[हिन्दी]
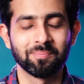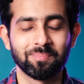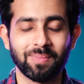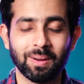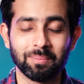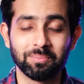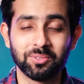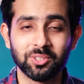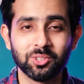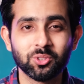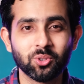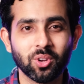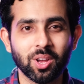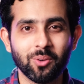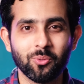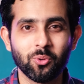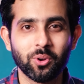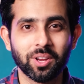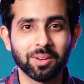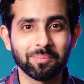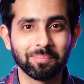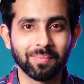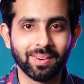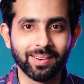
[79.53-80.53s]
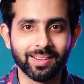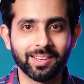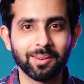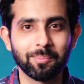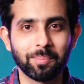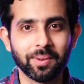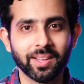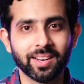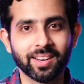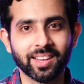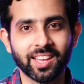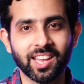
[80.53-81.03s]
पबजी जो है वो एक
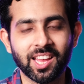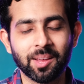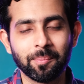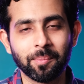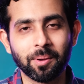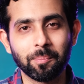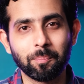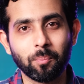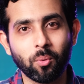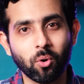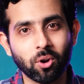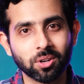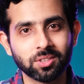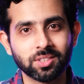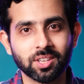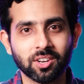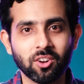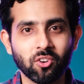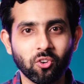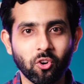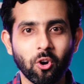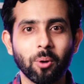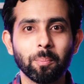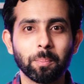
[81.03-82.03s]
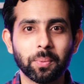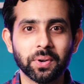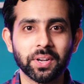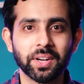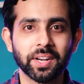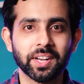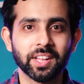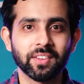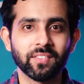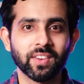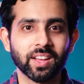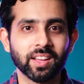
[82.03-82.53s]
मल्टीप्लेयर गेम है बहुत ज़्यादा
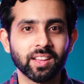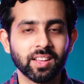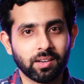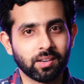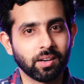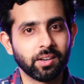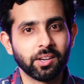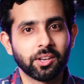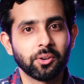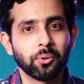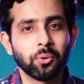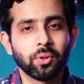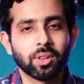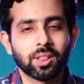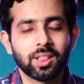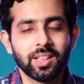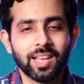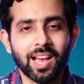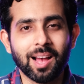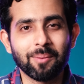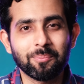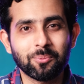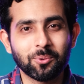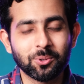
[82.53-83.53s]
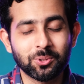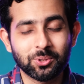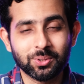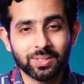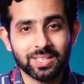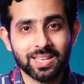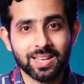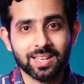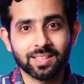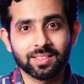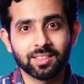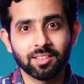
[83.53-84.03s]
कॉम्पिटेटिव है कंटिन्यूसली आपको जो
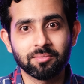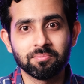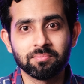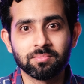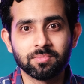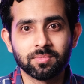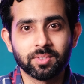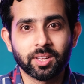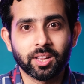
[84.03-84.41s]
है एकदम